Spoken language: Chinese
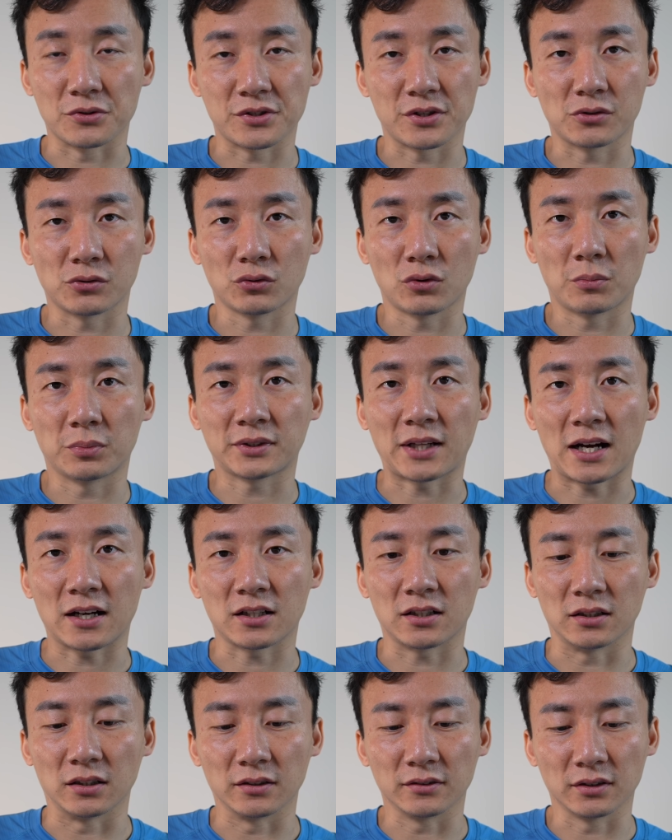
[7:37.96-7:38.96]
机如果不搭
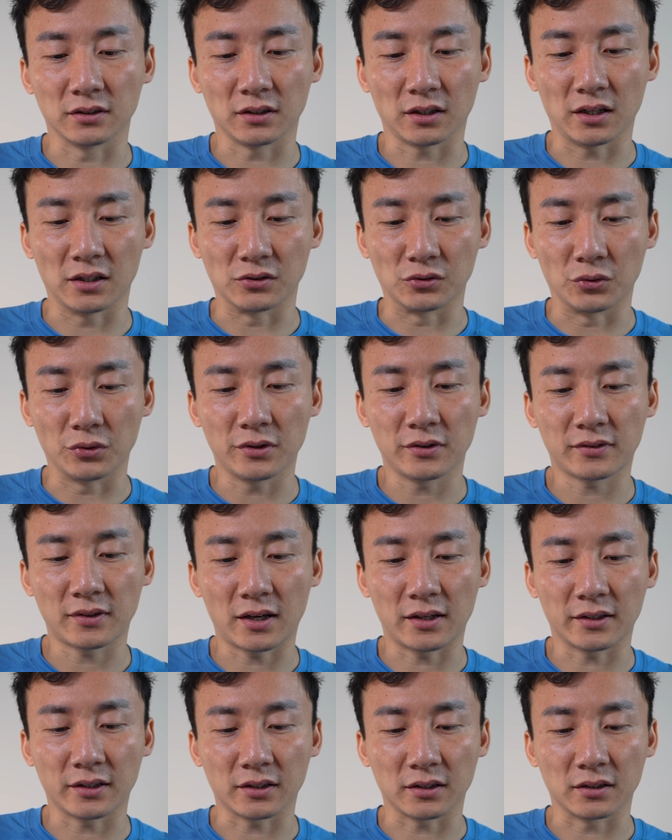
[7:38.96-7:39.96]
壳子，很容易
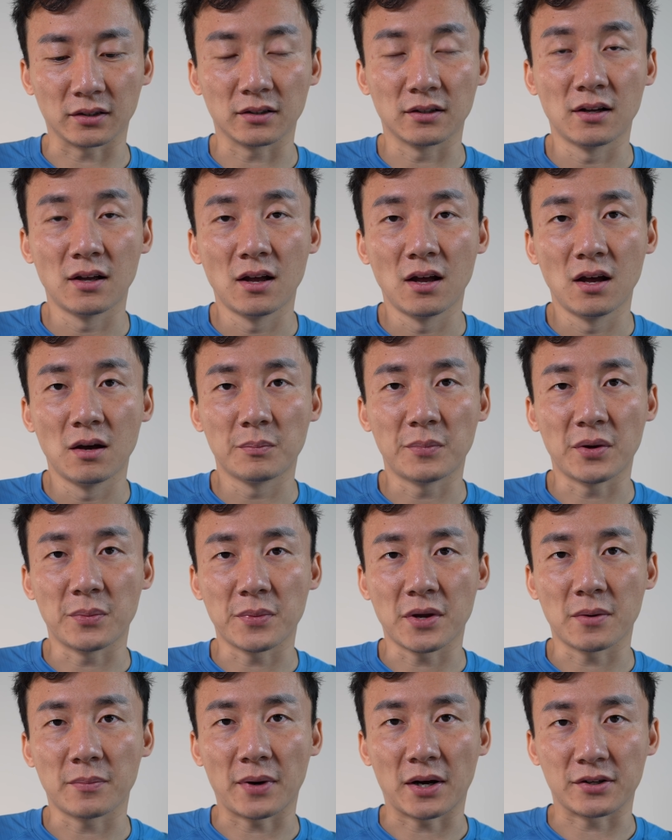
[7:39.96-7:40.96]
在那个背
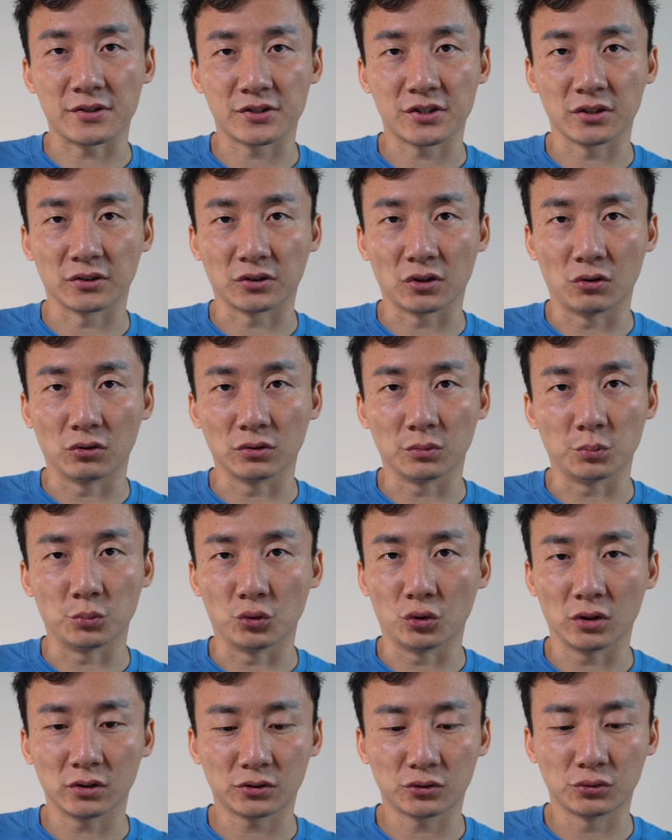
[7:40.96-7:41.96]
面把镜头
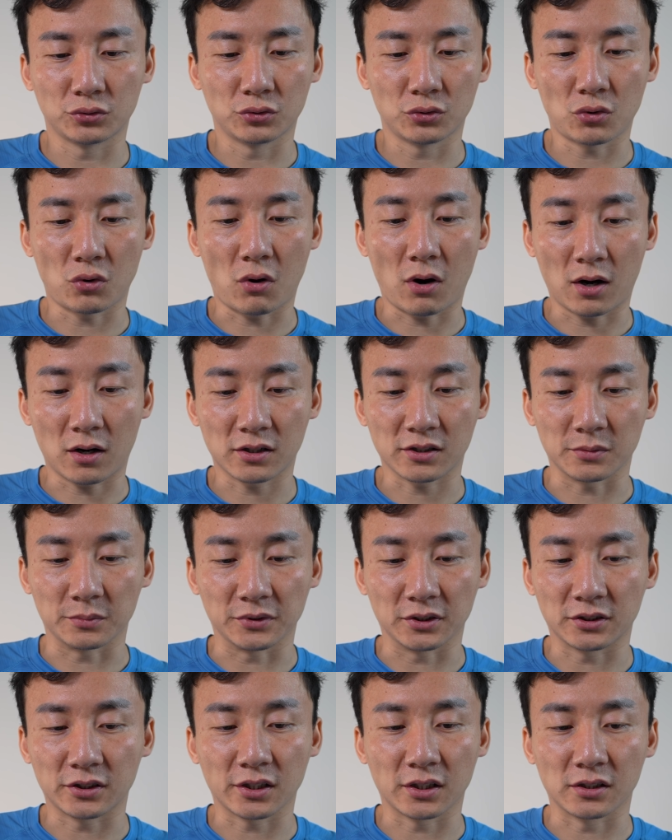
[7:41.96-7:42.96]
磨出花什么
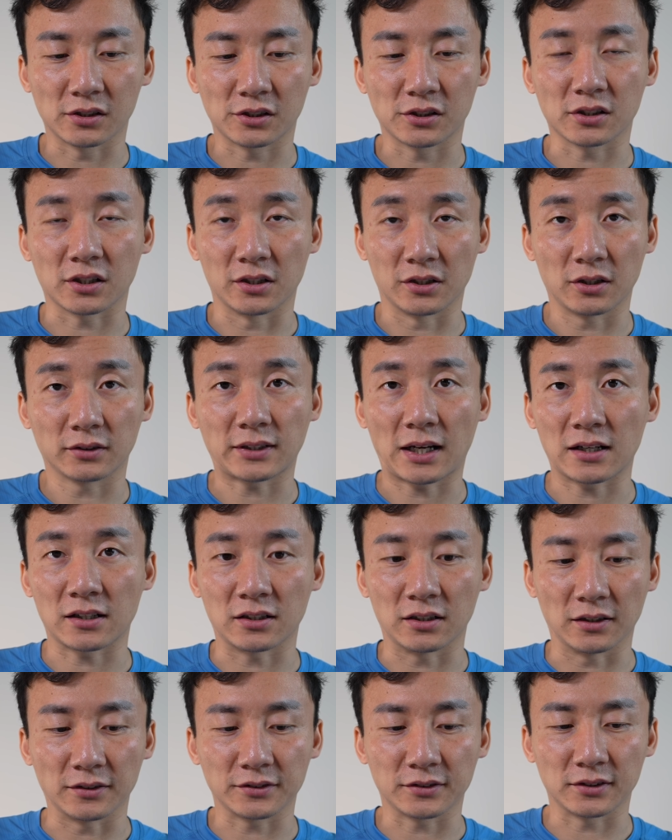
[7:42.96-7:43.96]
的，这个是肯定要搭
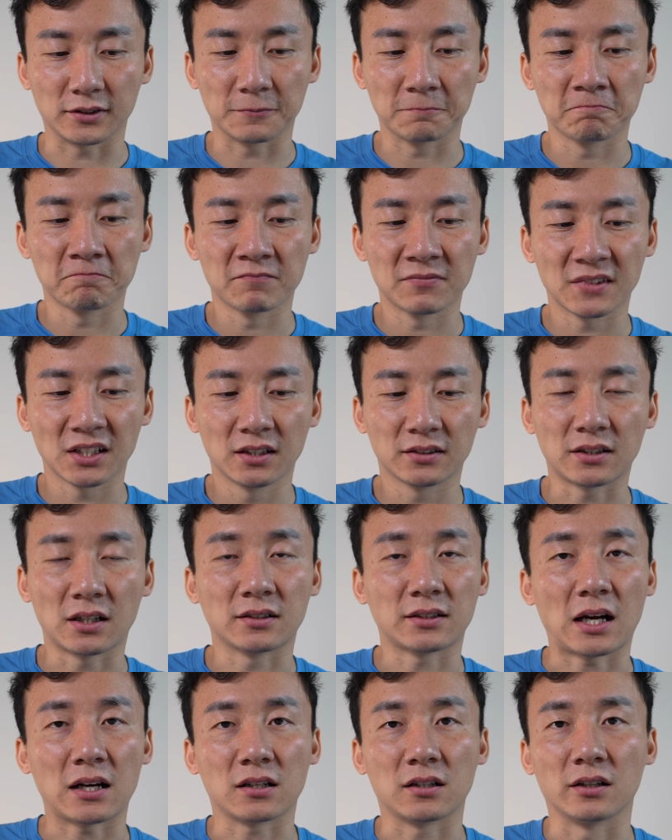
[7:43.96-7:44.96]
壳子的。但是
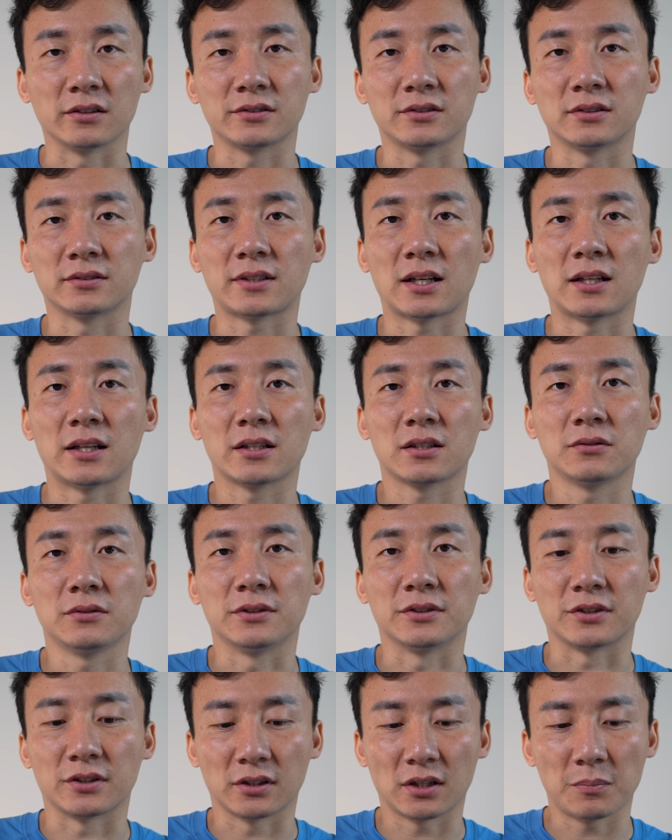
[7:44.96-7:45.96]
搭壳子呢，带来一个
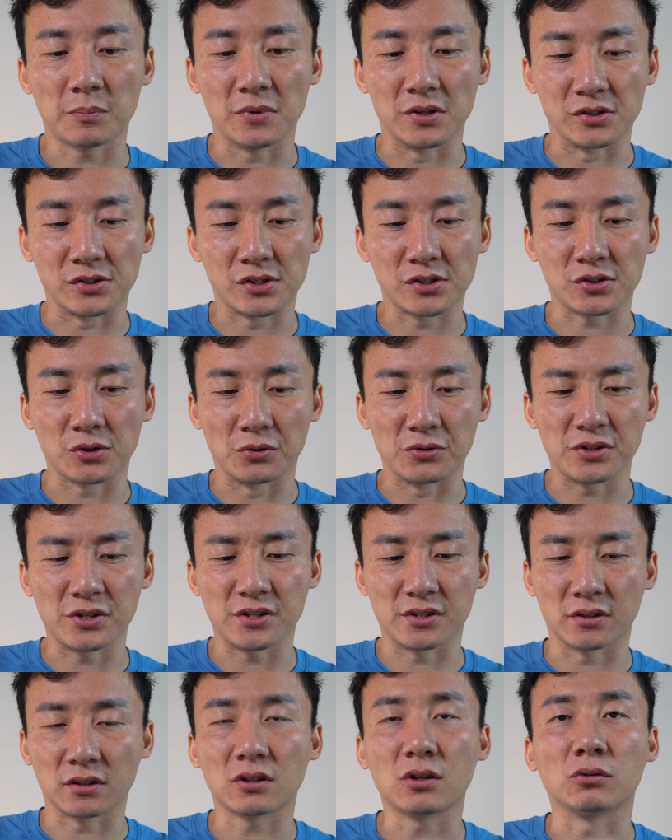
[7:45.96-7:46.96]
问题，它本身手机已
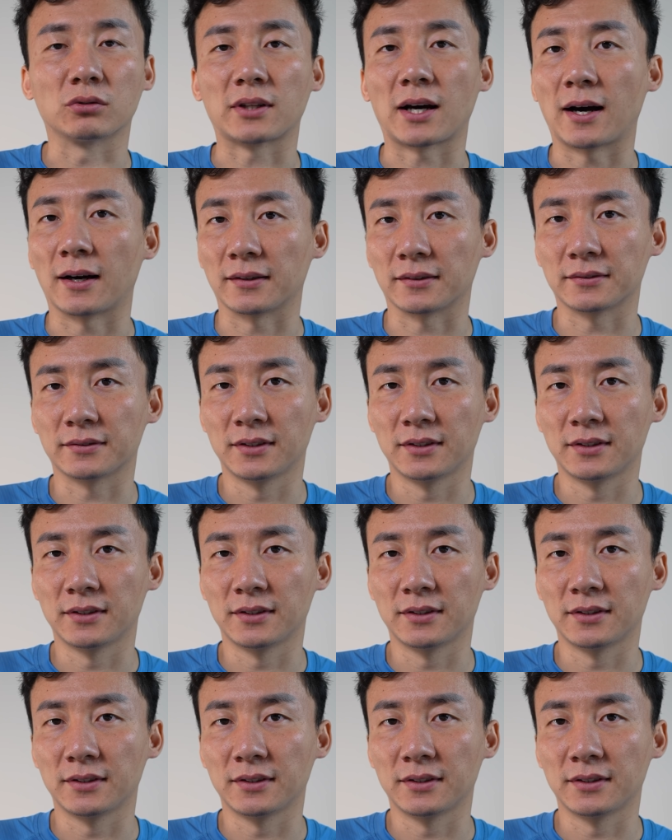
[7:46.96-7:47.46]
经够大了，